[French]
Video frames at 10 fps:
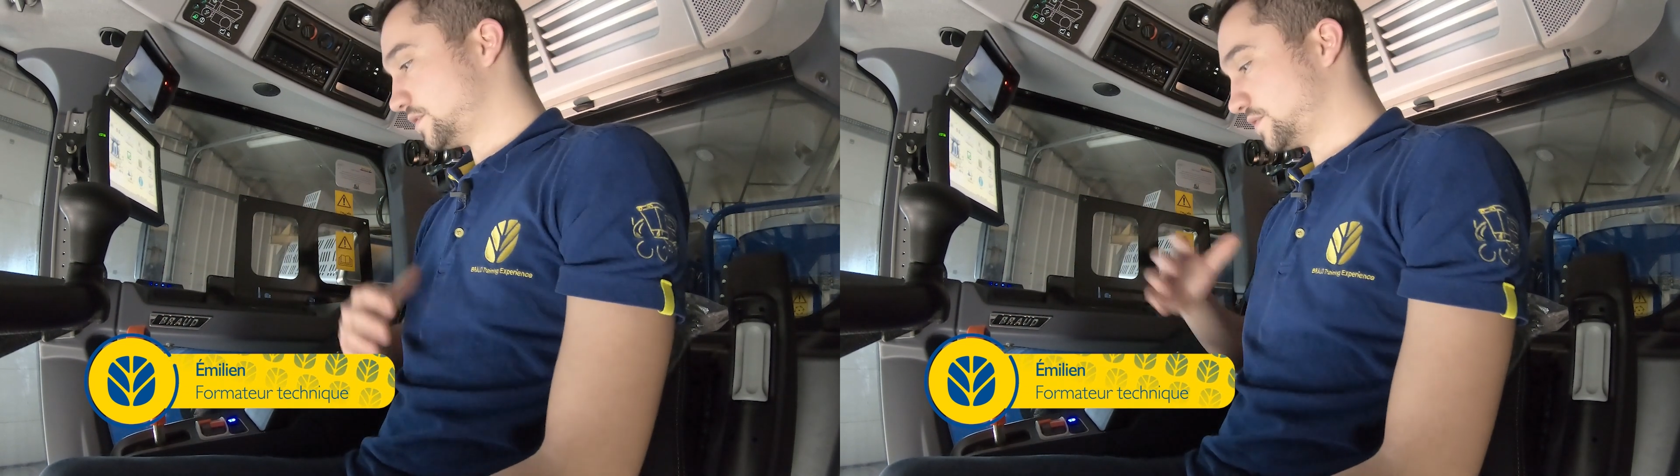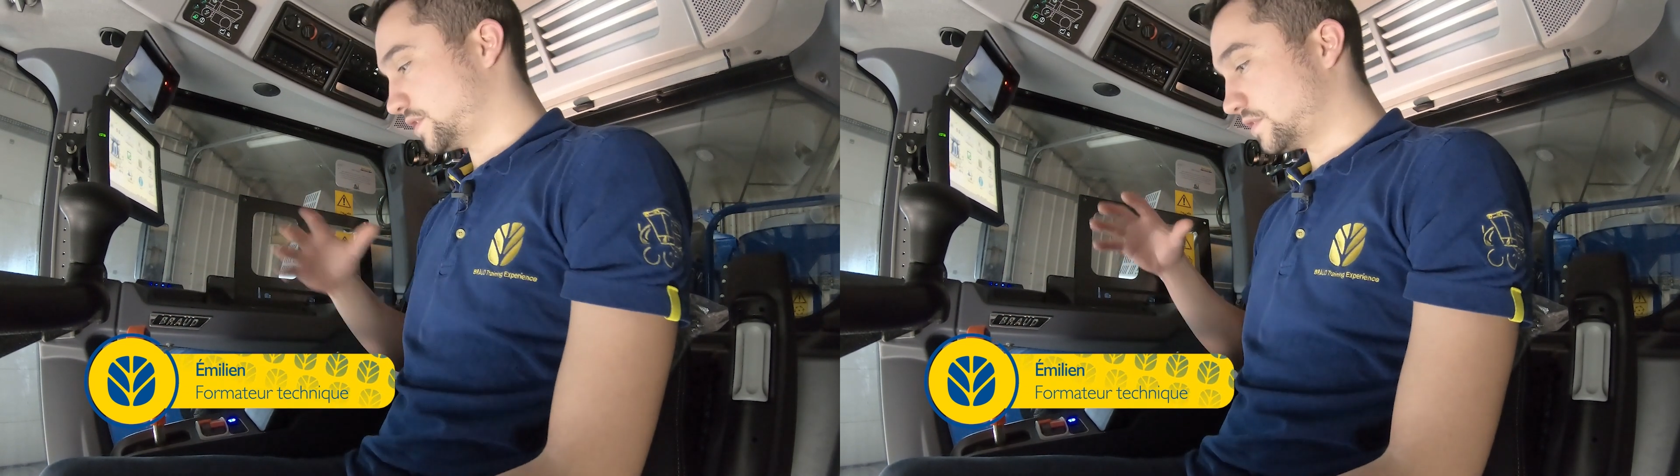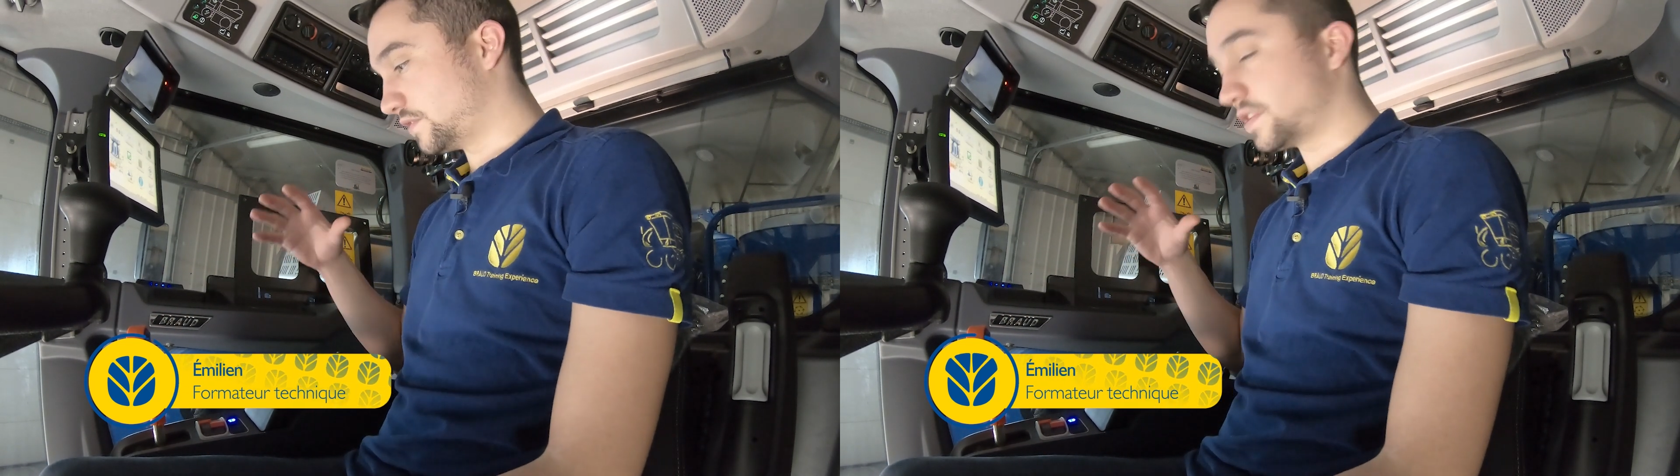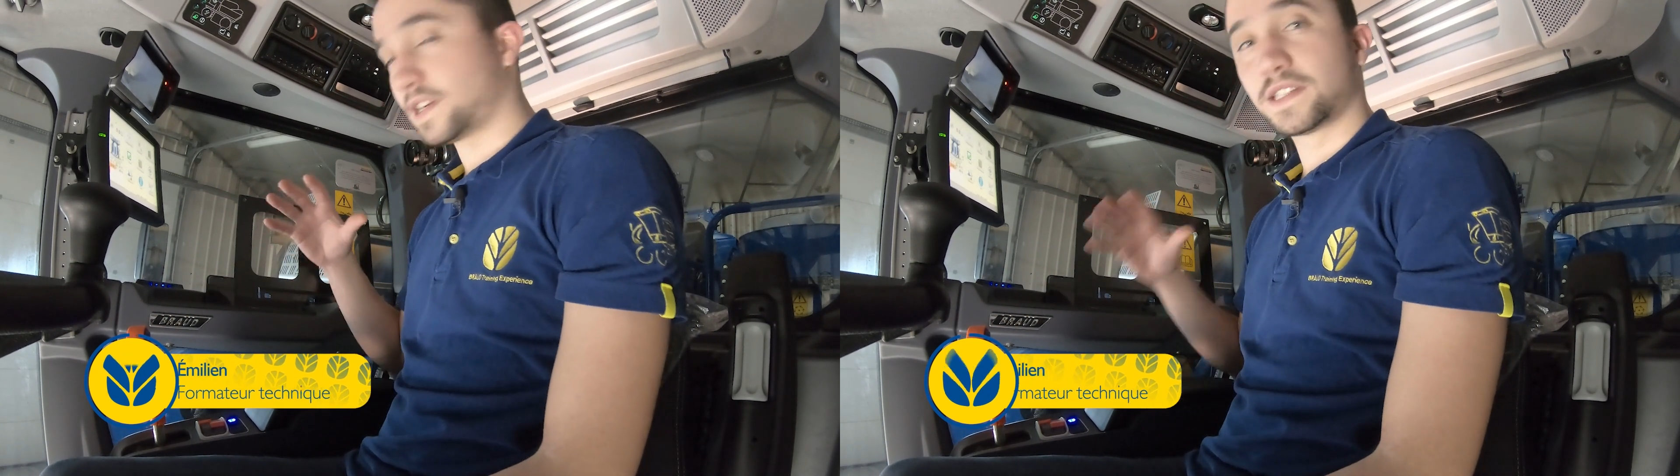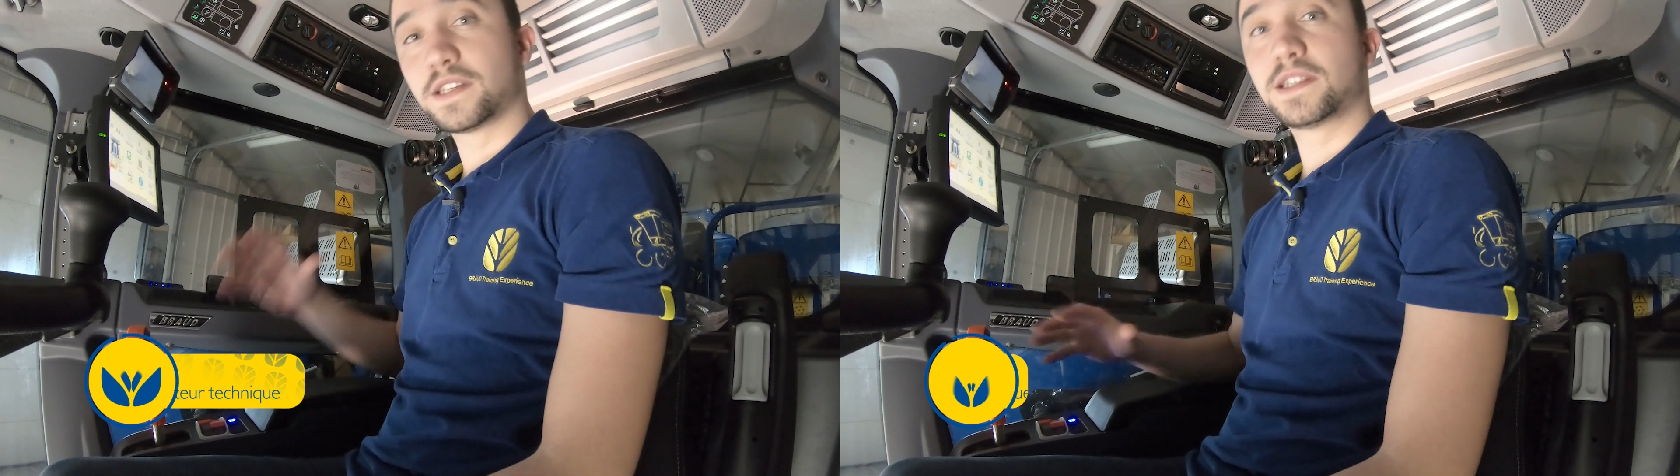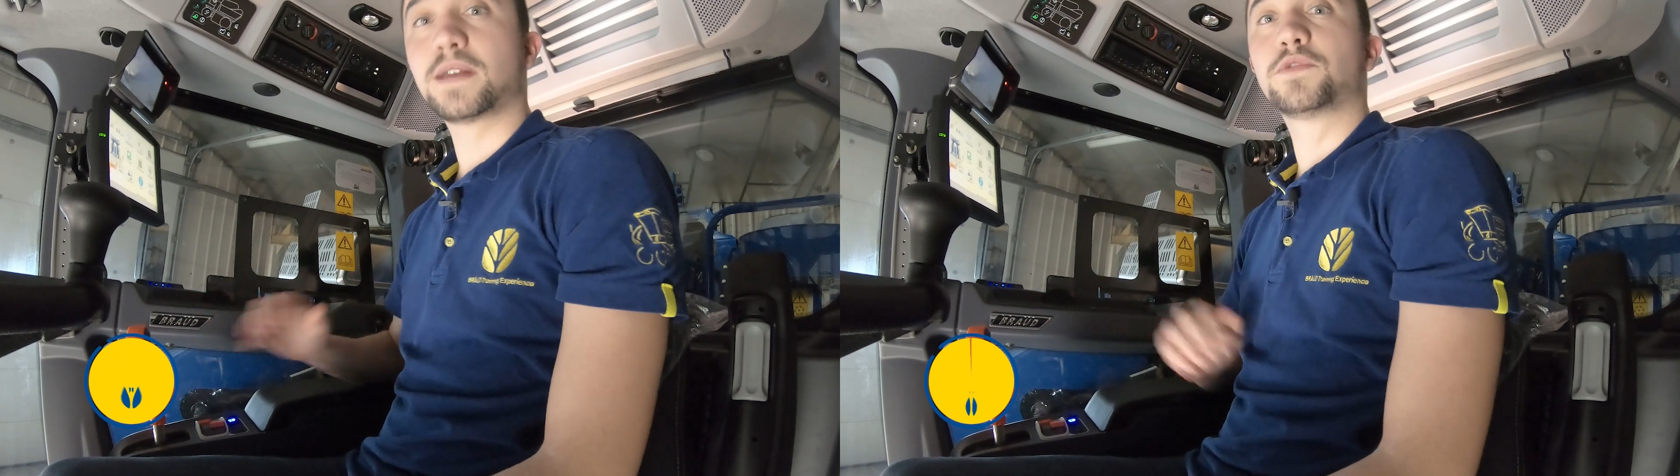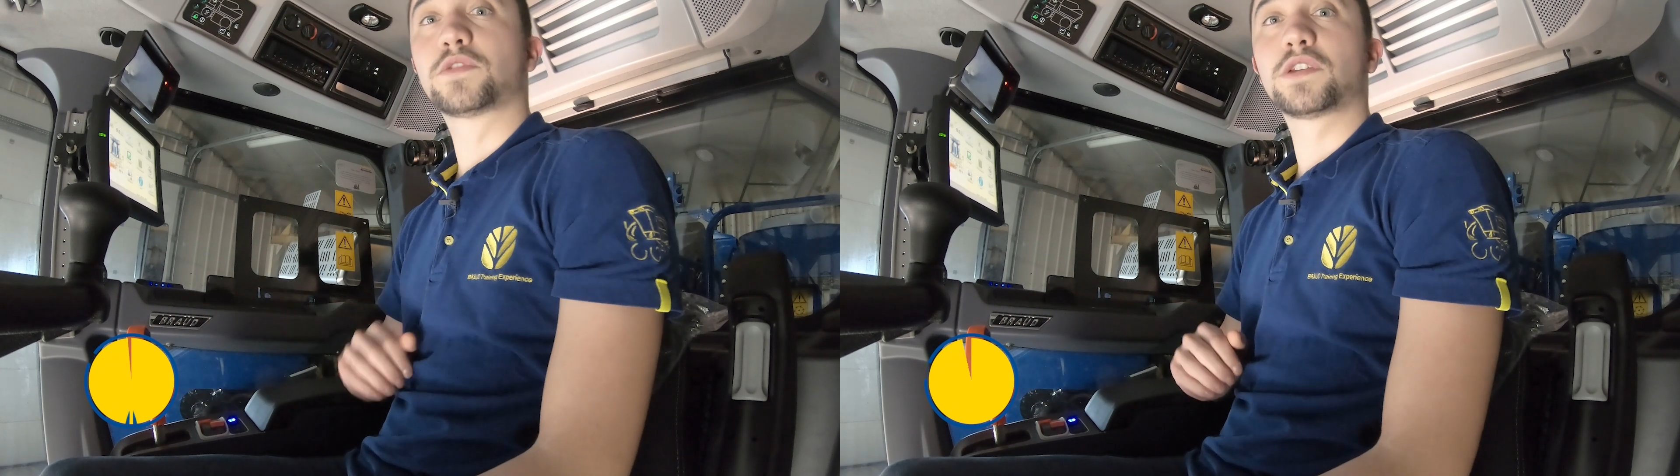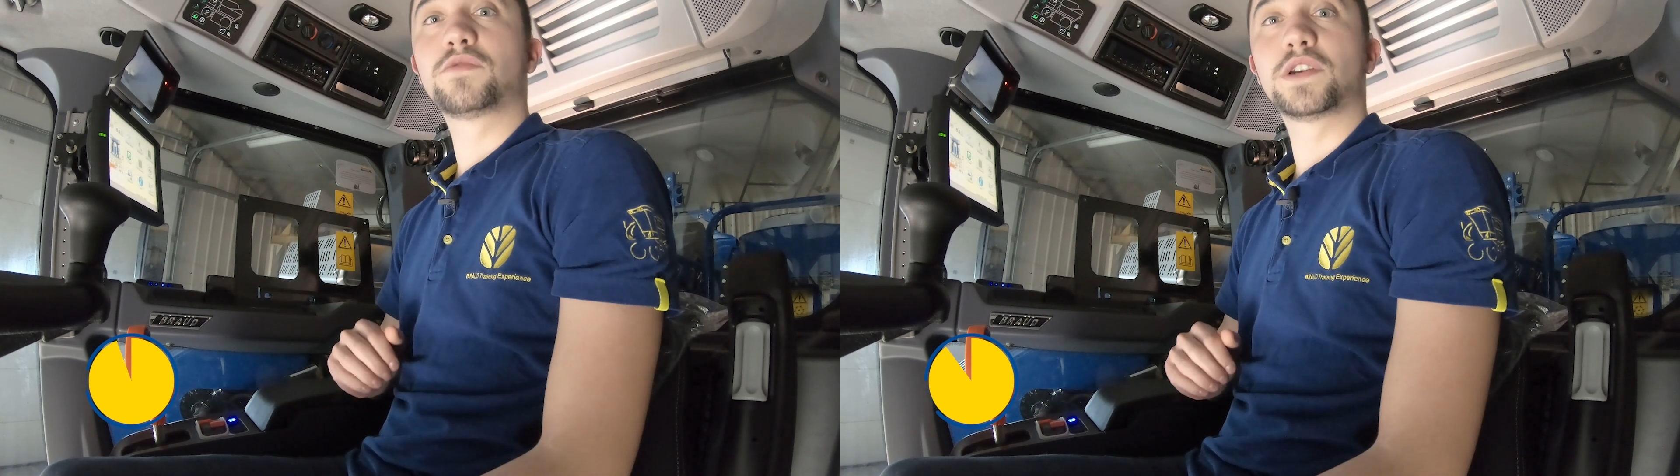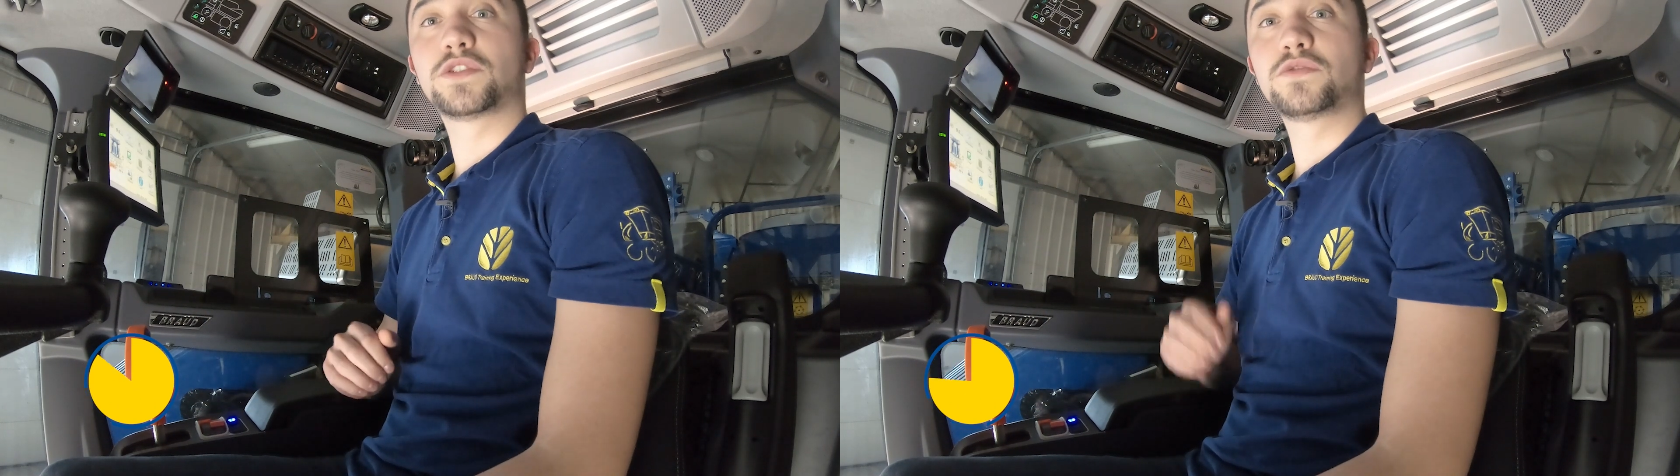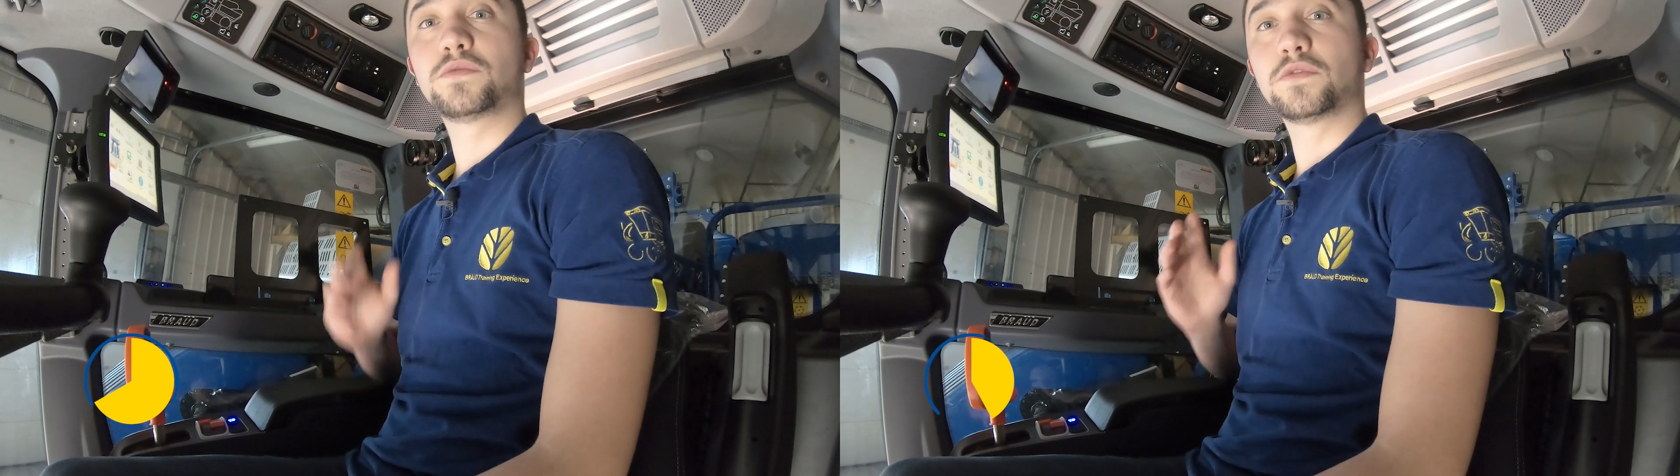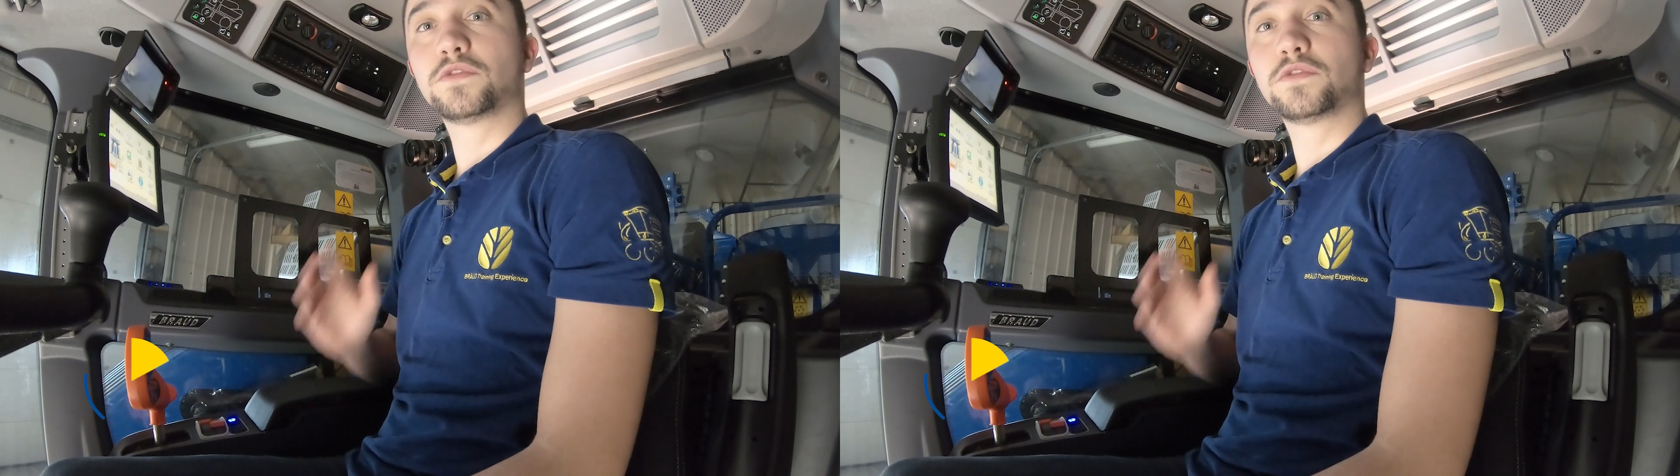nous allons avoir un système de régulation